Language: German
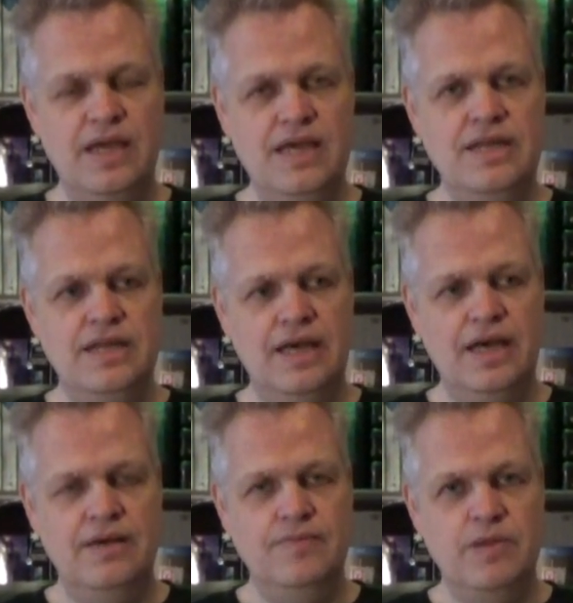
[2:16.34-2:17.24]
in,
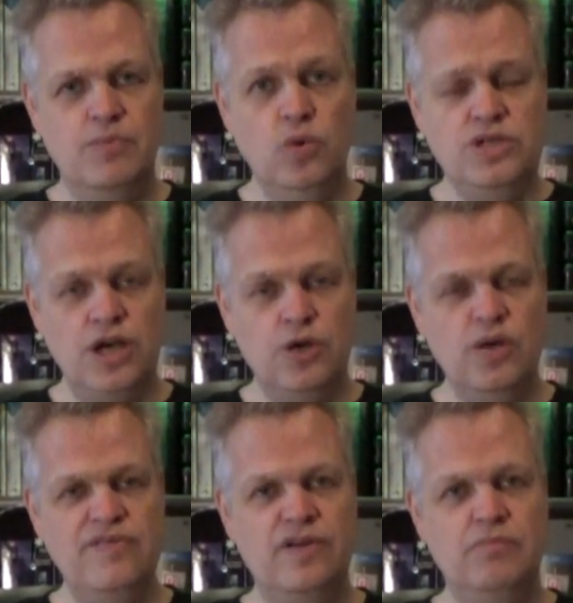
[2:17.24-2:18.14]
äh, im
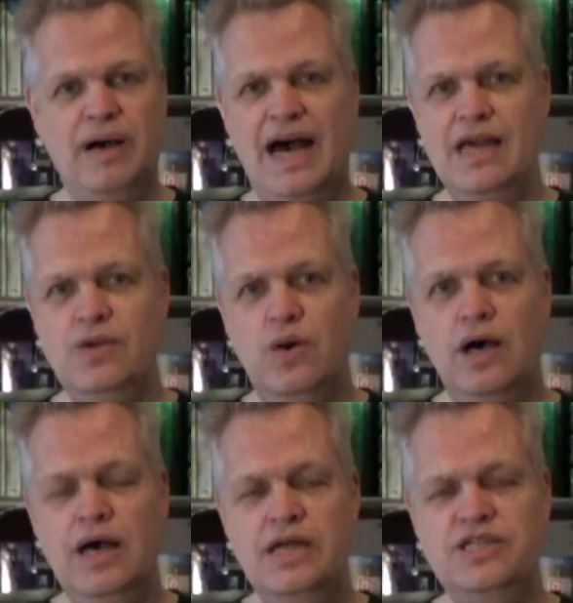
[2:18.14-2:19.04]
Untergrund von
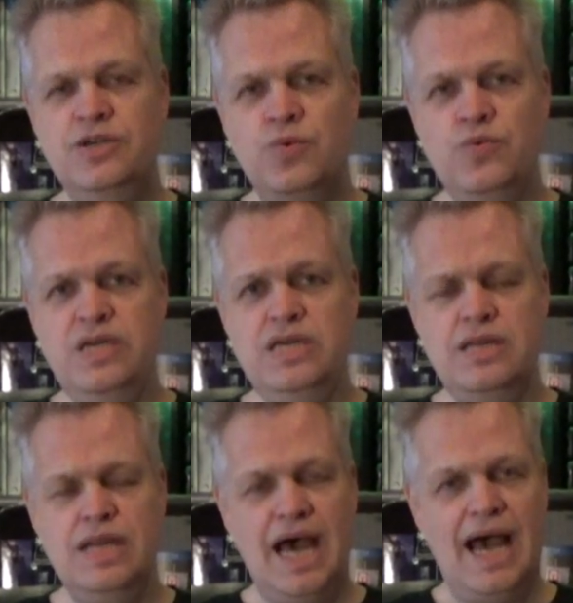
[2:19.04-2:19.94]
Bajor die
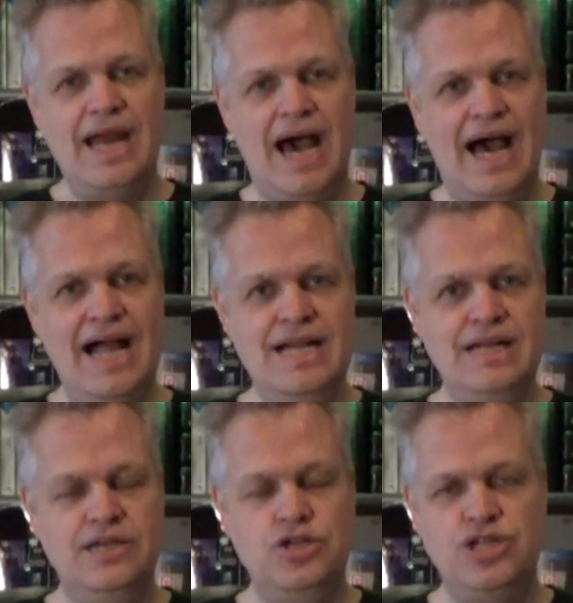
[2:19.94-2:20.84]
Ruinen einer
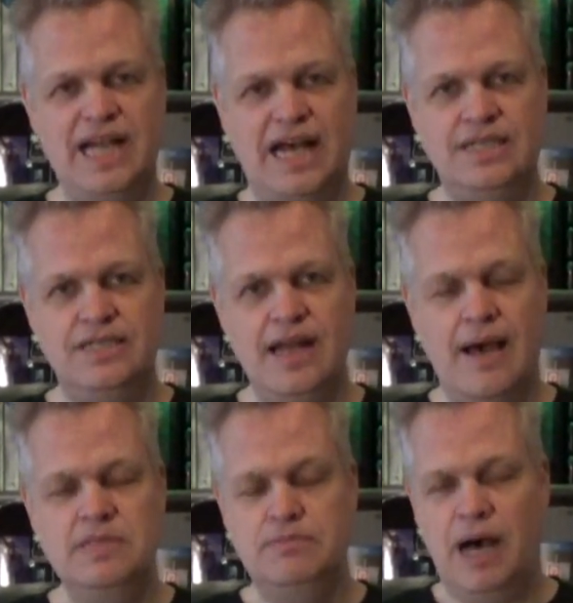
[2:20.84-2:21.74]
alten Stadt
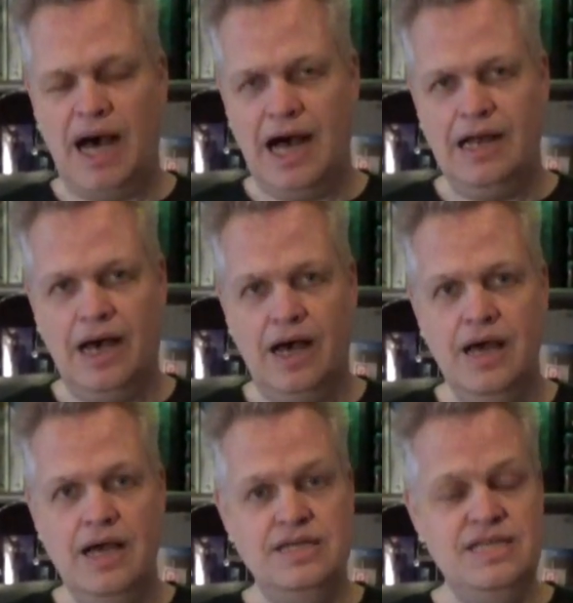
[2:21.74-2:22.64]
namens Bahala,
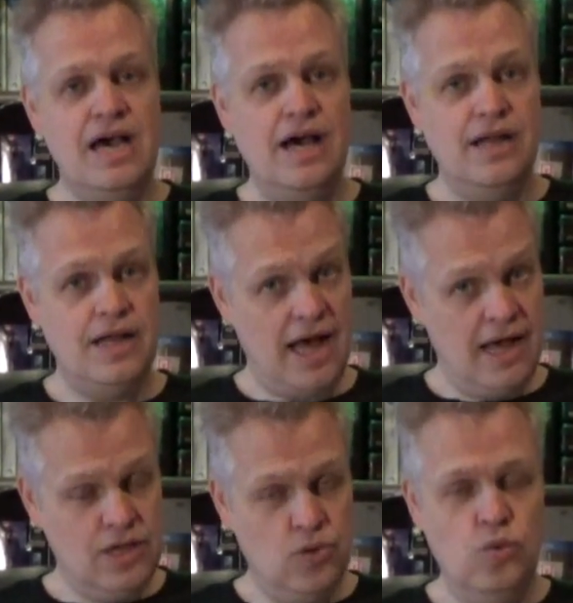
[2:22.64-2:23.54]
die er
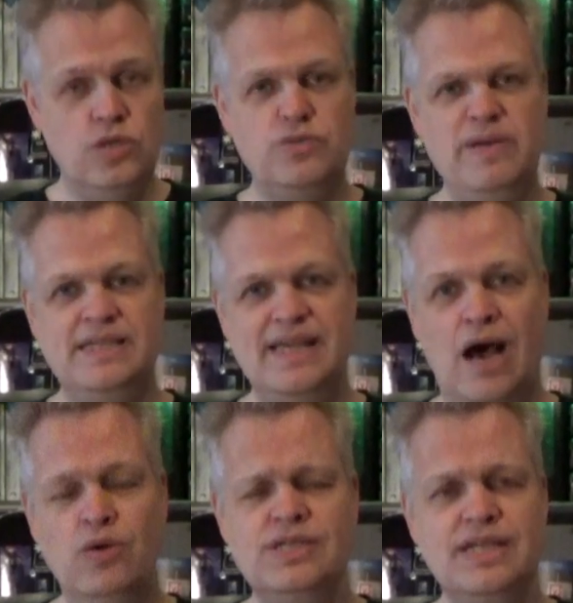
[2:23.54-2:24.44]
archäologisch mäßig
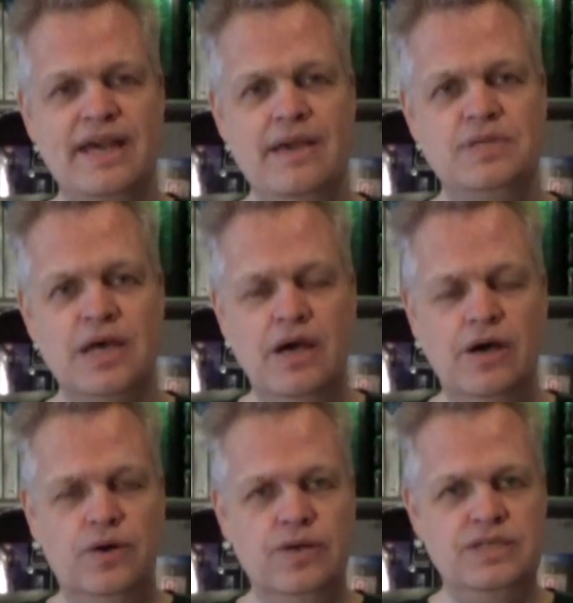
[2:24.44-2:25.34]
ausgräbt
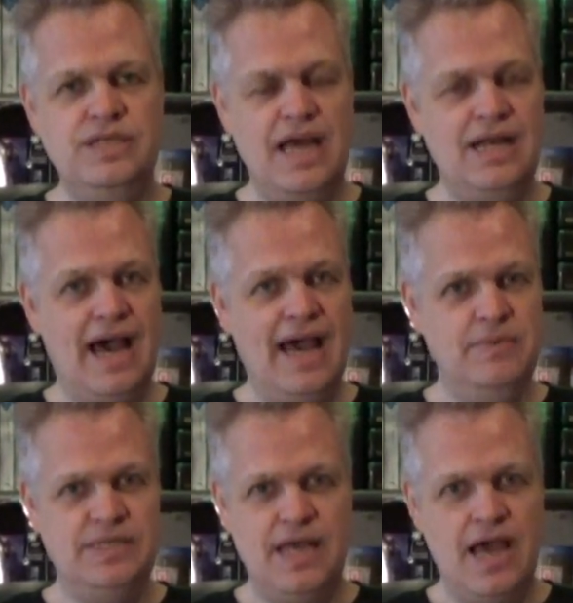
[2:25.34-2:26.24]
und deren
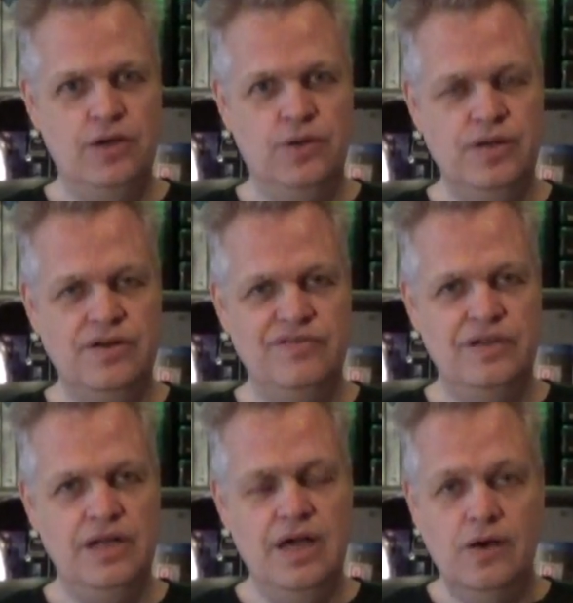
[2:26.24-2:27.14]
Geheimnisse ergründen
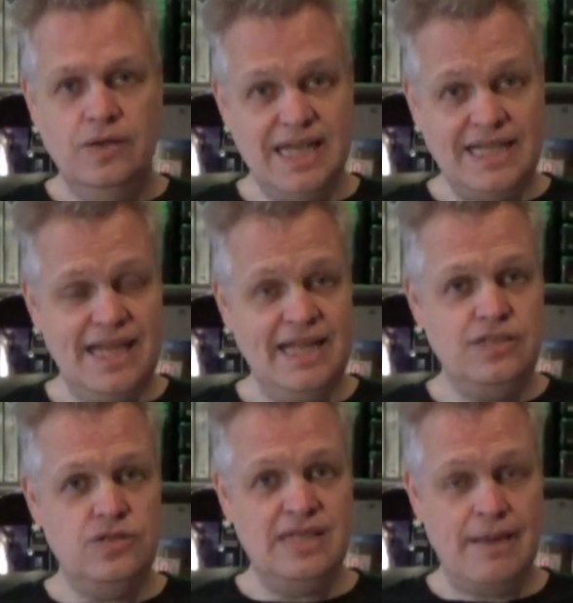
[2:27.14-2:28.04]
will. Und das hängt
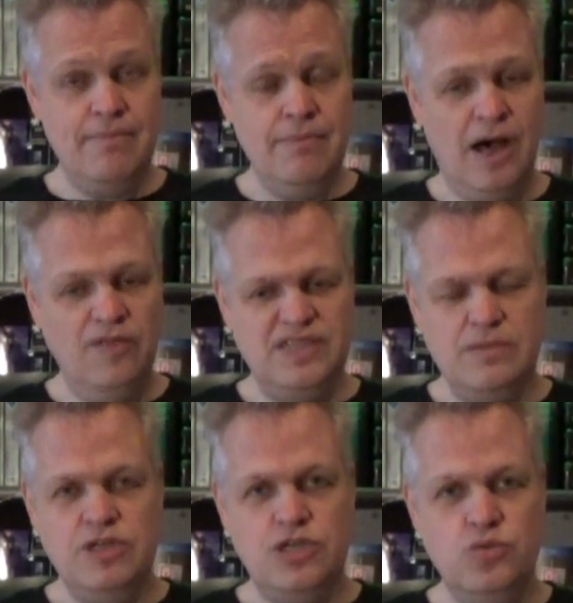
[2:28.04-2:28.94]
zusammen auf
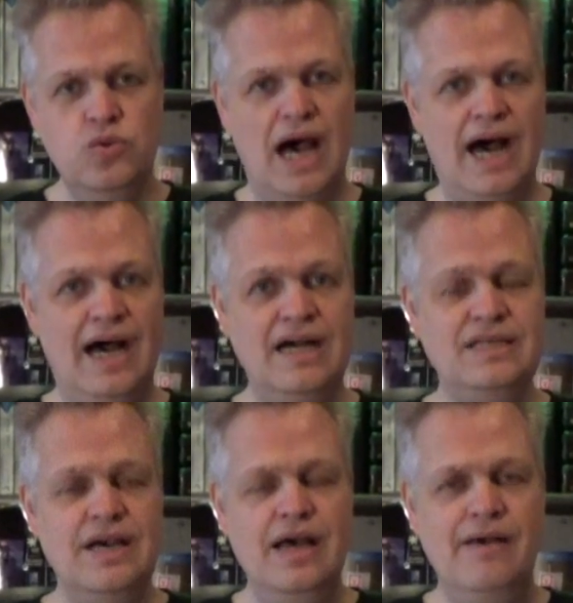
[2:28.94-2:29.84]
ziemlich coole Art
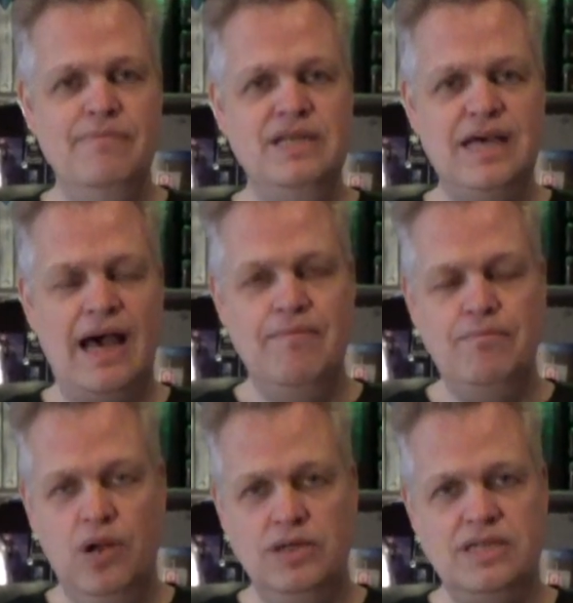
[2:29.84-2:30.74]
mit einem
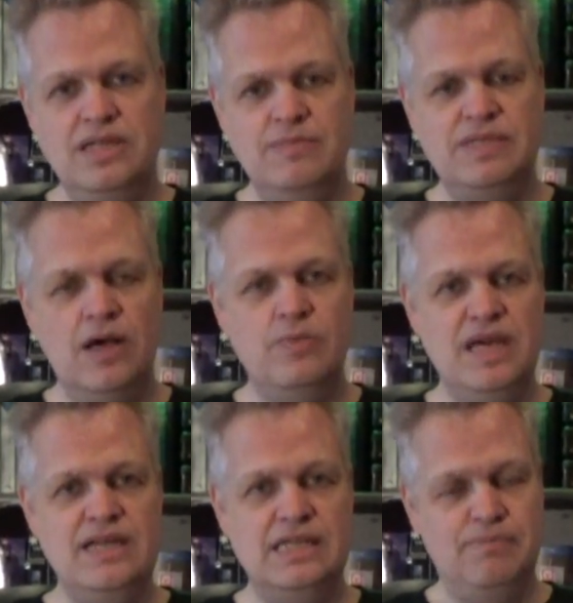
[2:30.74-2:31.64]
Plot, in dem es darum
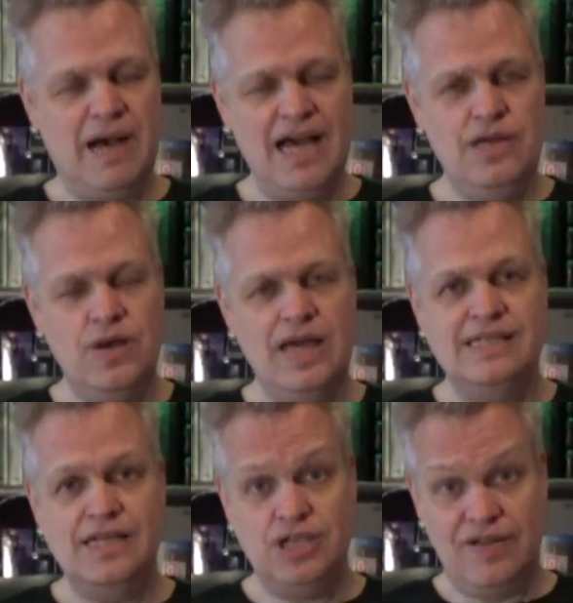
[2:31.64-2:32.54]
geht, dass Bajor ja
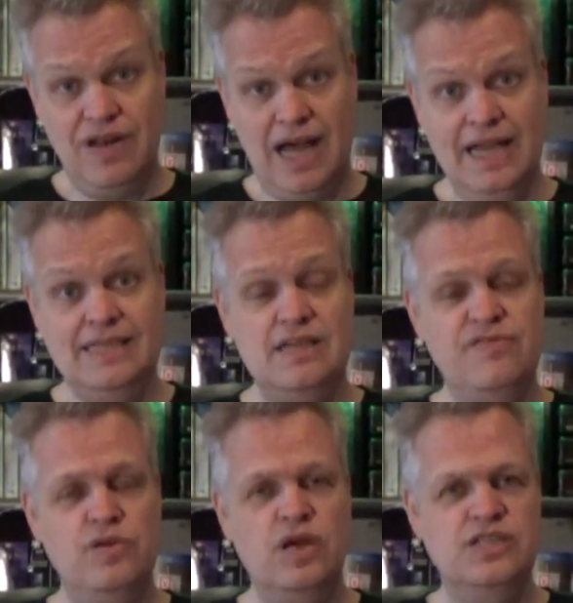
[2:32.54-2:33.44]
seit Staffel 1 in die
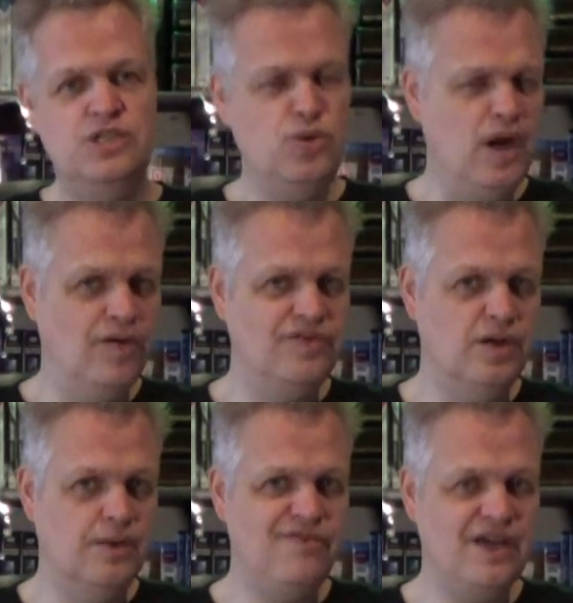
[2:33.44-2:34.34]
Föderation
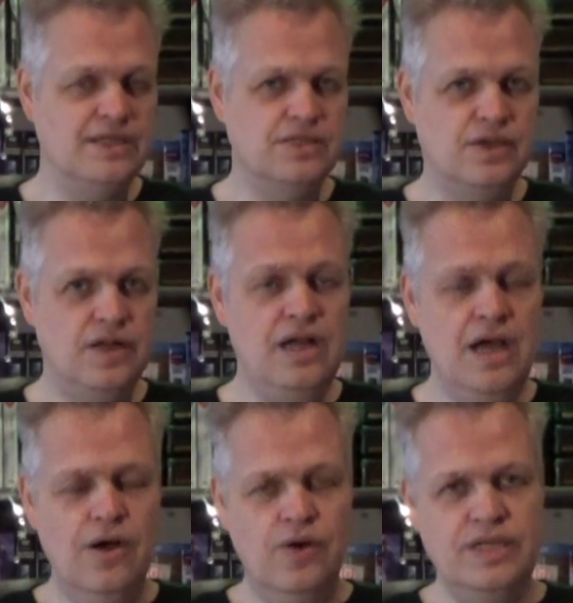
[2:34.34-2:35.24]
aufgenommen werden soll.
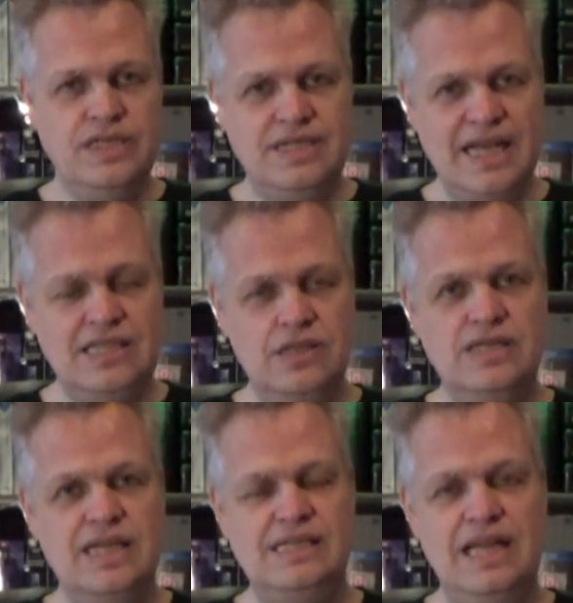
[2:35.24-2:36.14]
Und das
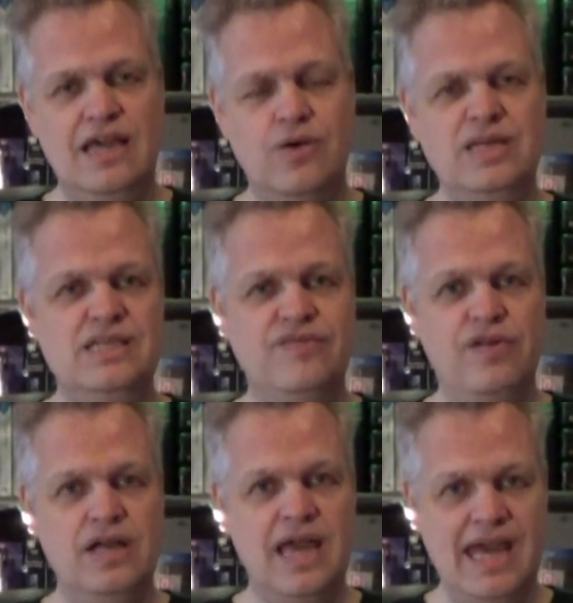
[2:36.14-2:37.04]
soll tatsächlich auch in dieser
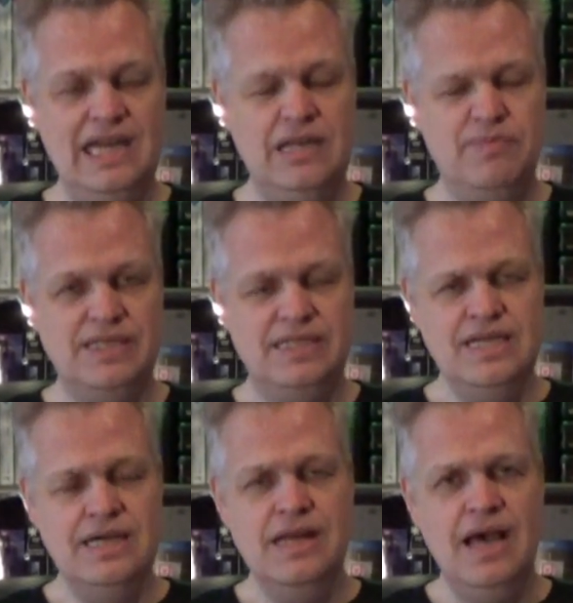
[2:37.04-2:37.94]
Folge endlich
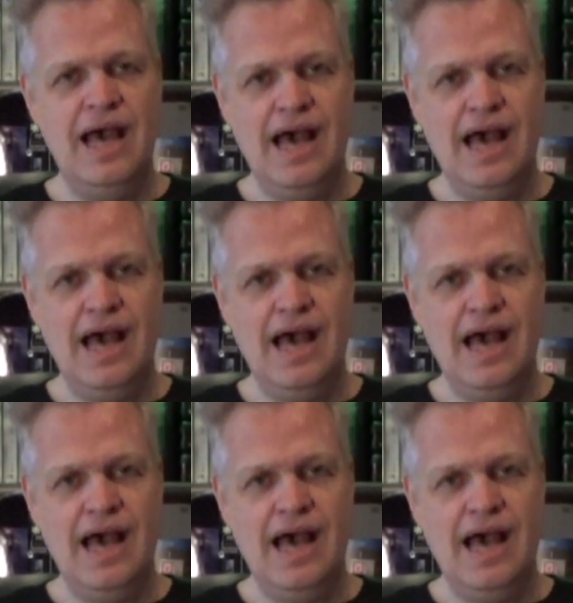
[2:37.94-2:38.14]
passieren.